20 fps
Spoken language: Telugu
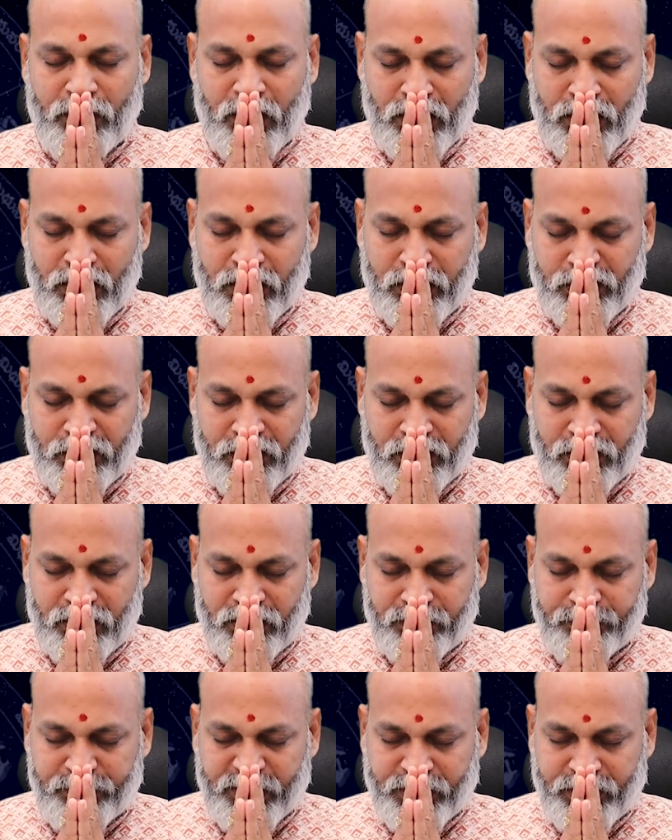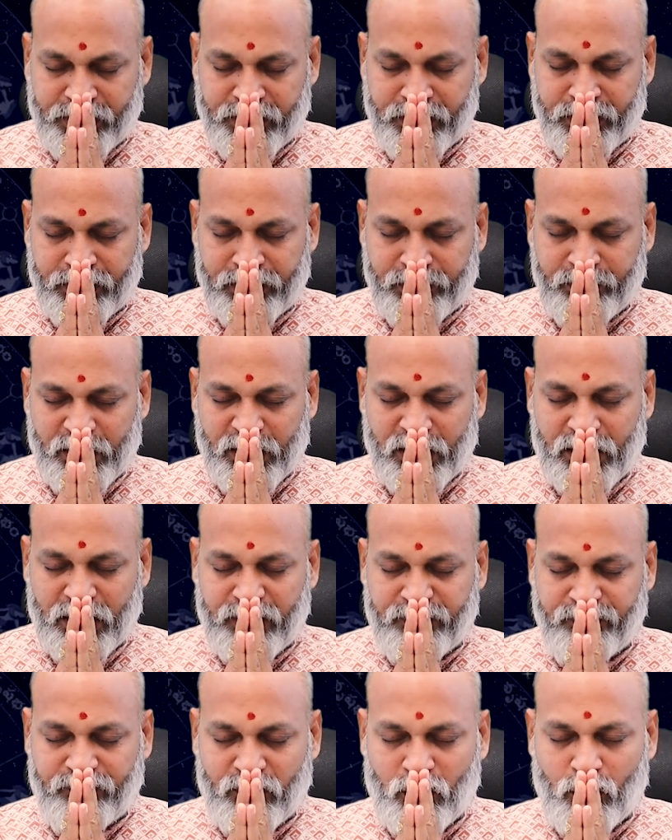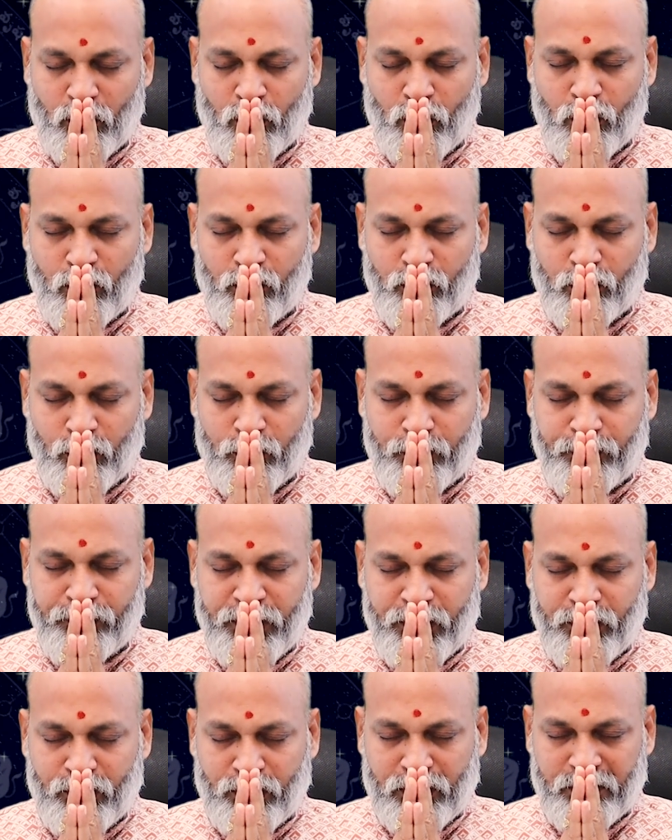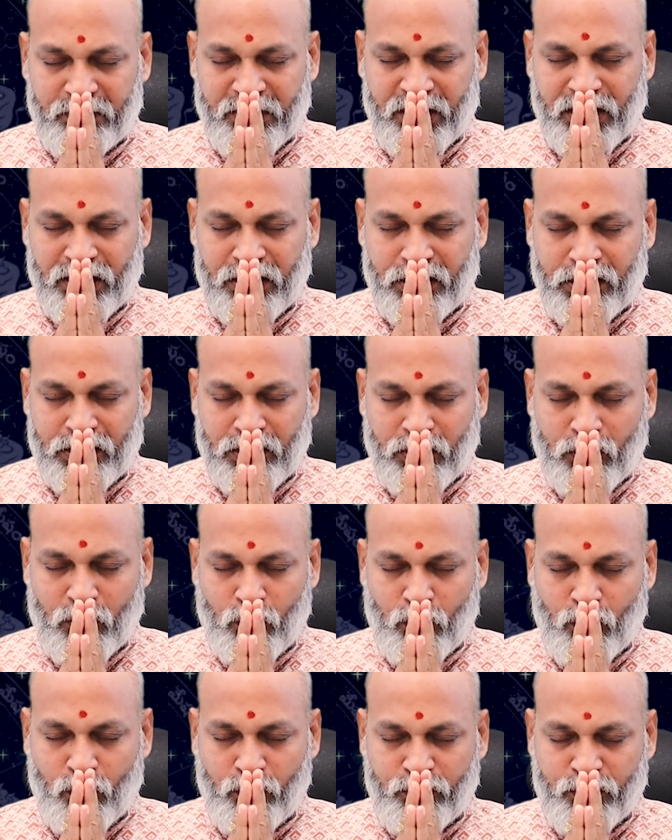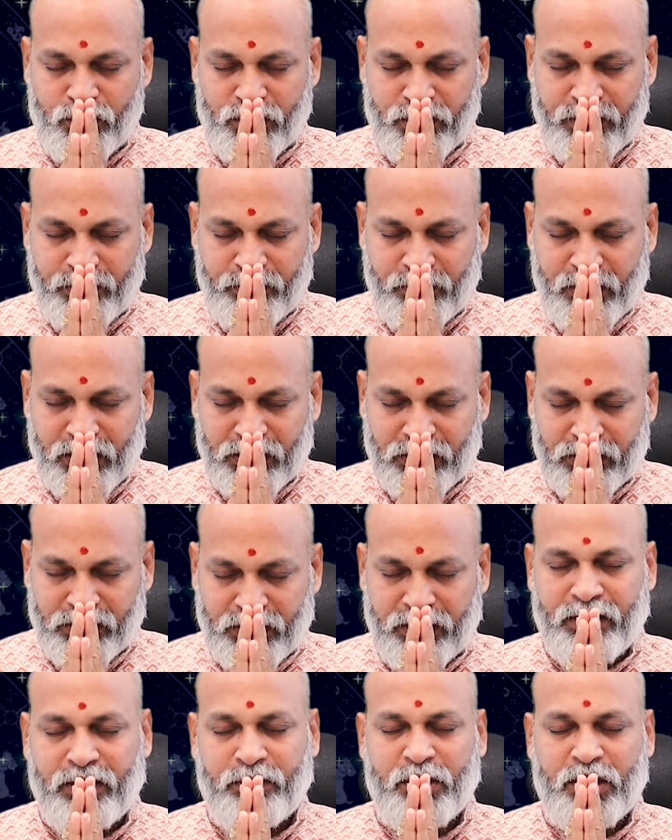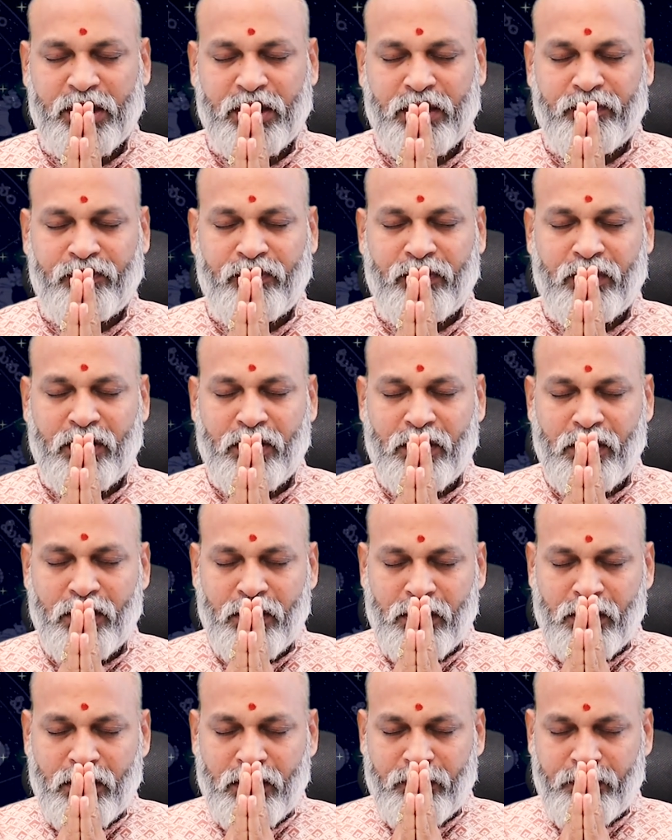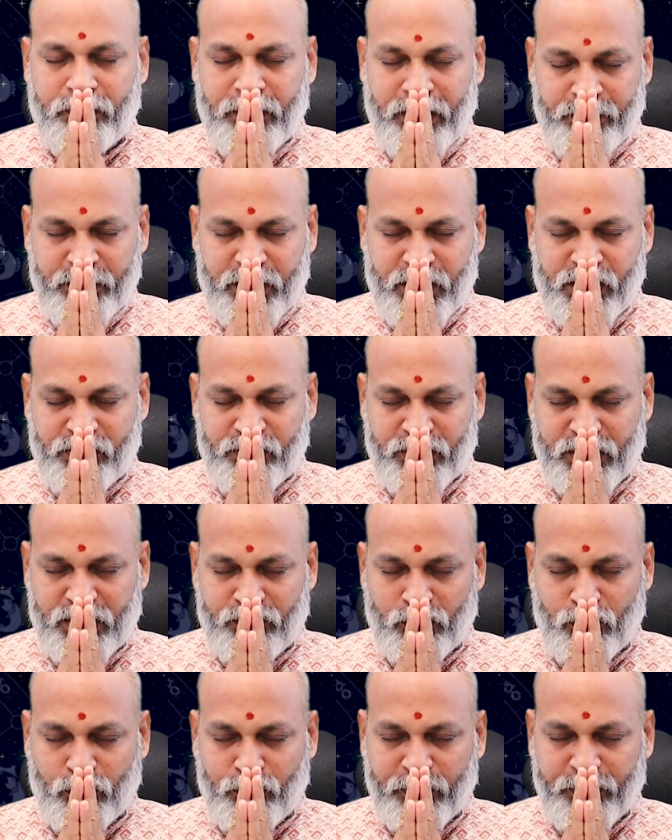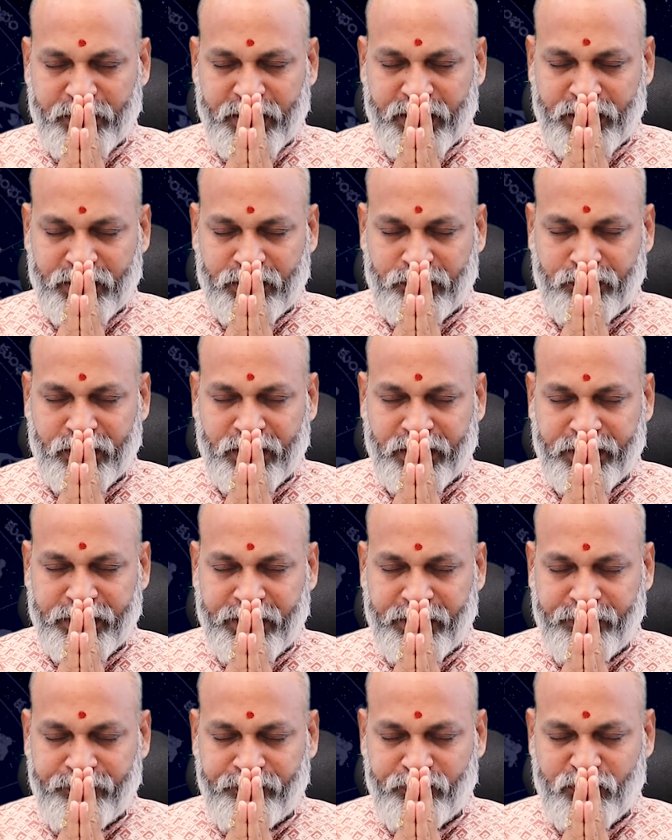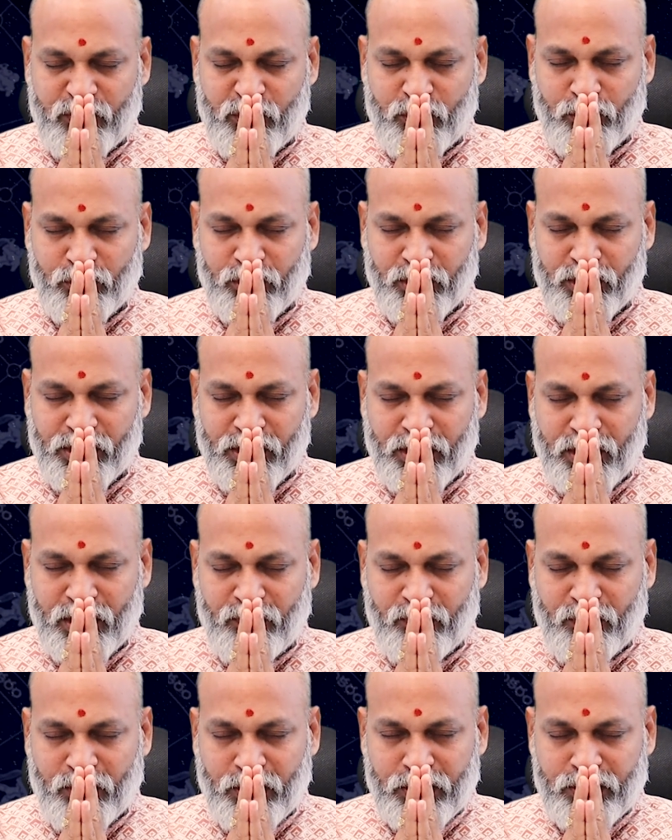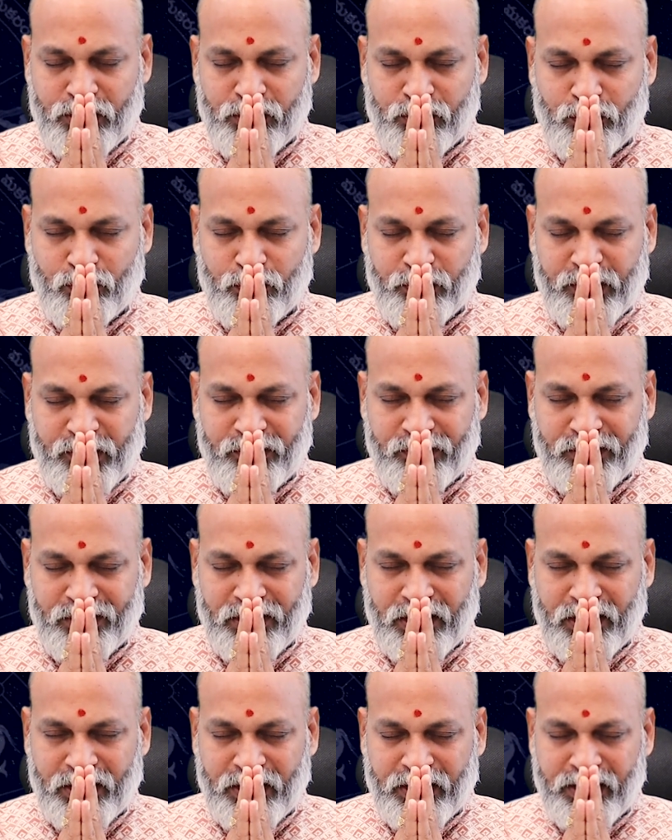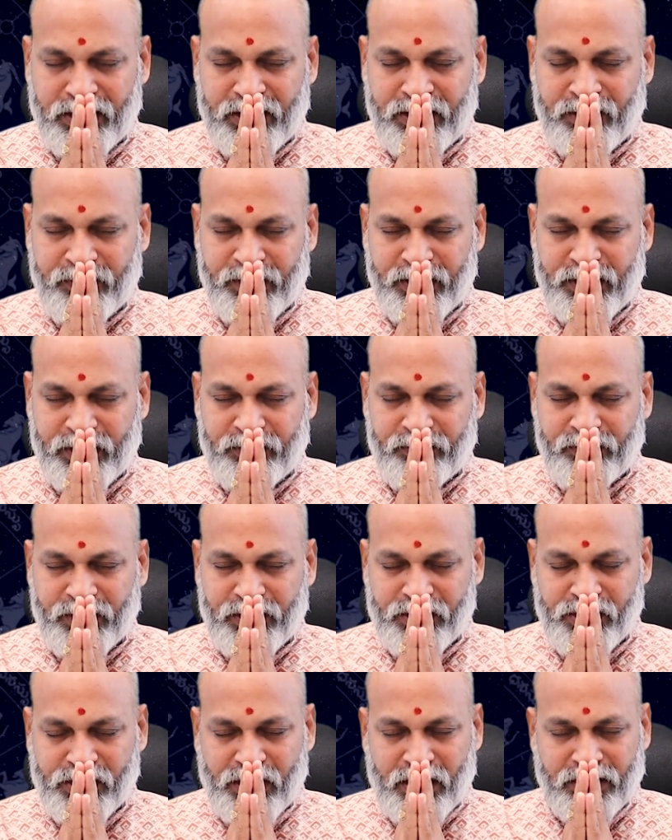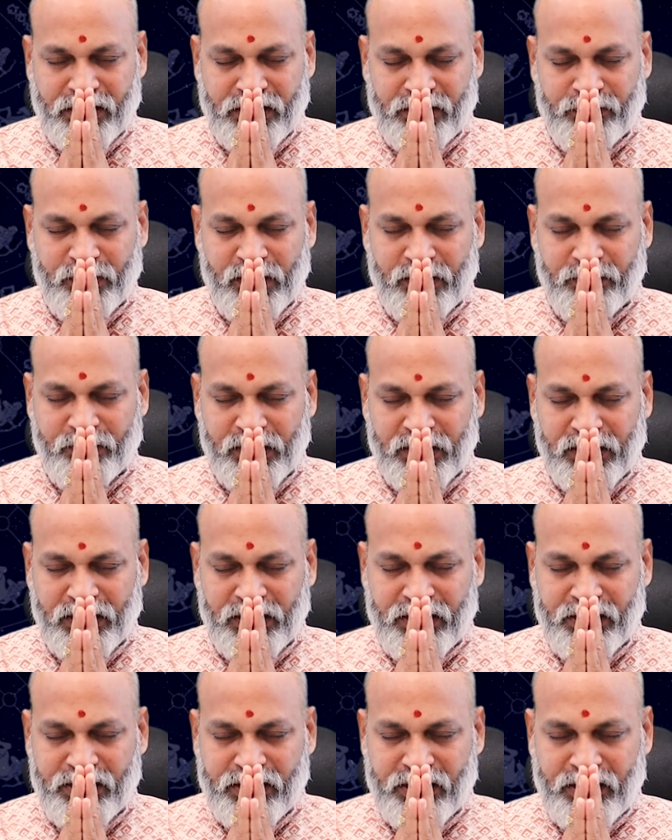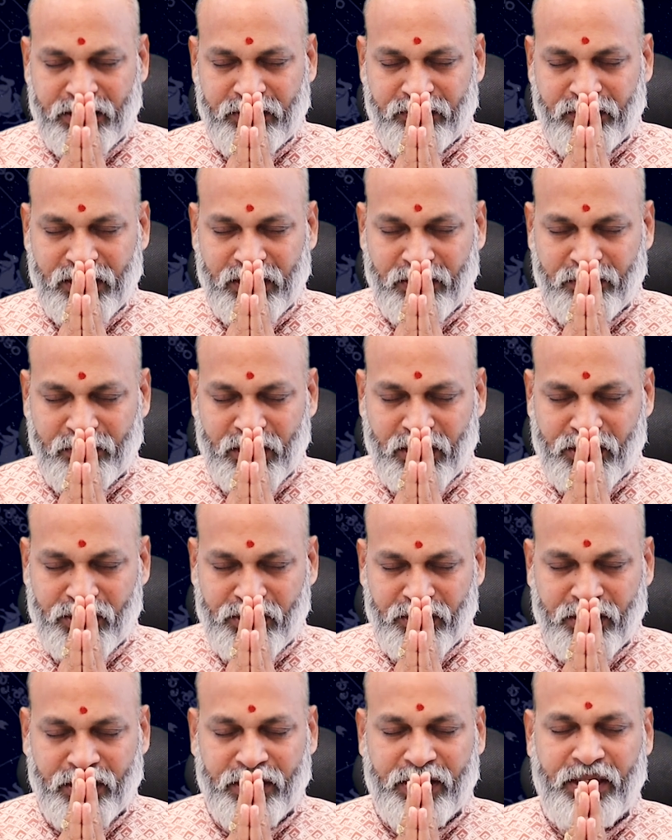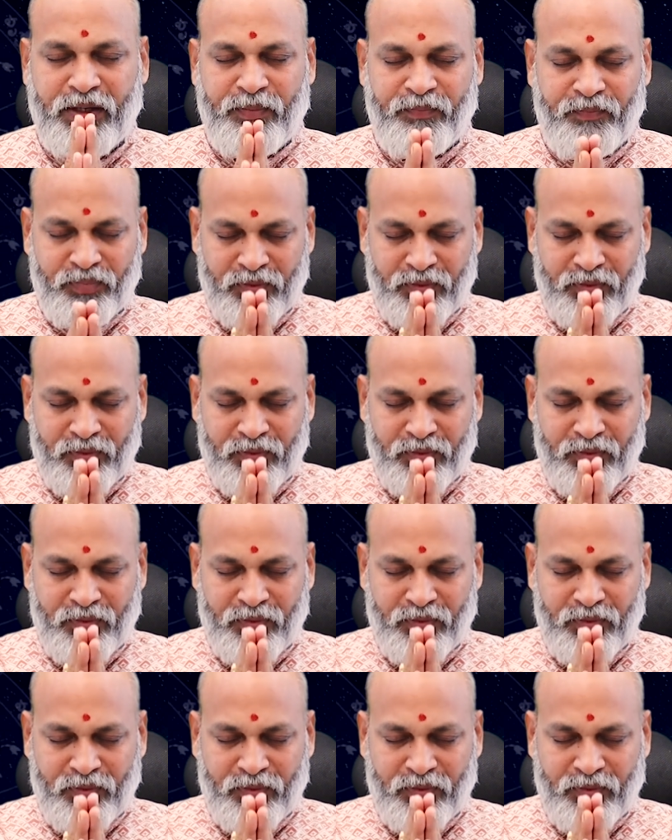మహాగణాధిపతయే నమ ఓం గురుభ్యో నమ ఓం శ్రీమాత్రే నమ పరమేశ్వర స్వరూపమైనటువంటి జ్యోతిష వాస్తు మరియు ఇతర అనేకమైనటువంటి శాస్త్రములను మనకు అందించినటువంటి మహర్షులకి